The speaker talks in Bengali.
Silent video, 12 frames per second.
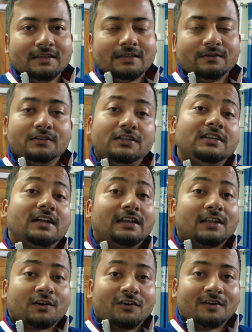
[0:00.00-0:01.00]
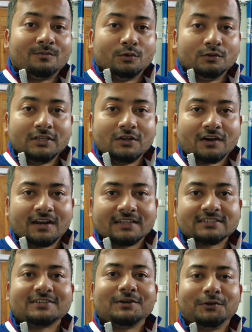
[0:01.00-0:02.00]
এবার দিদি রান্নাঘর মন্দির ওখানে
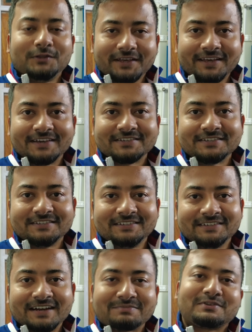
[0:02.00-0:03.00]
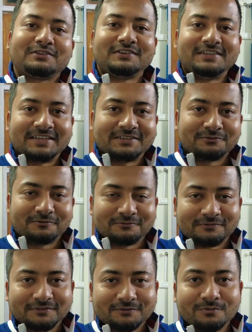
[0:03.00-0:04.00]
আছে সেগুলো একটু দেখে আসি আপনারা নিয়ে চলুন
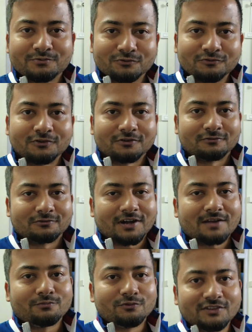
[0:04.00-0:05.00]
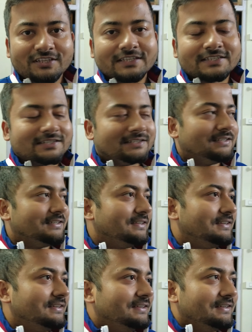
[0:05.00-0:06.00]
খুব সুন্দর ওনারা বুদ্ধিস্ট
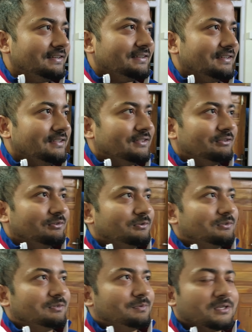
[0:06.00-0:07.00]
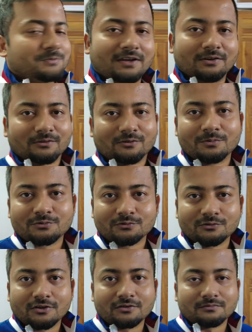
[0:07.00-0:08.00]
তো বেশ ভালো খুব
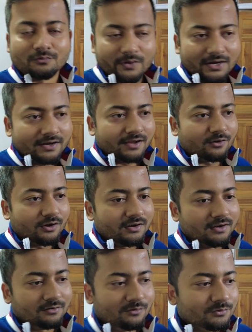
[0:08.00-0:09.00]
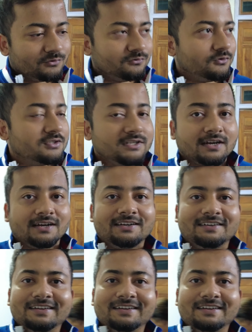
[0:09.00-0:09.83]
সুন্দর ওয়েল ডেকোরেটেড খুব সুন্দর জায়গা